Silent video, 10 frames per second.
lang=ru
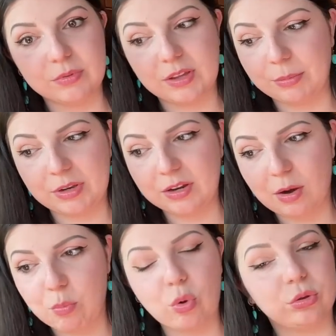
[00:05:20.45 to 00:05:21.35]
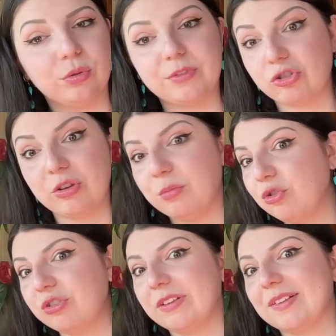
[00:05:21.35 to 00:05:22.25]
там или работу, вы же не
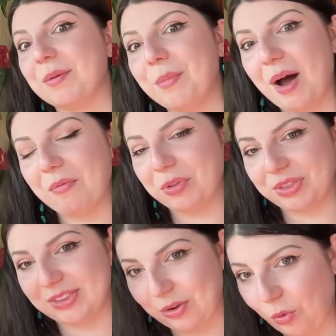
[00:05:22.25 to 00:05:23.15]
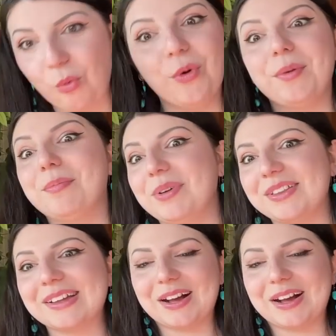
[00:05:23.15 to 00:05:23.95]
можете сама вот такой быть,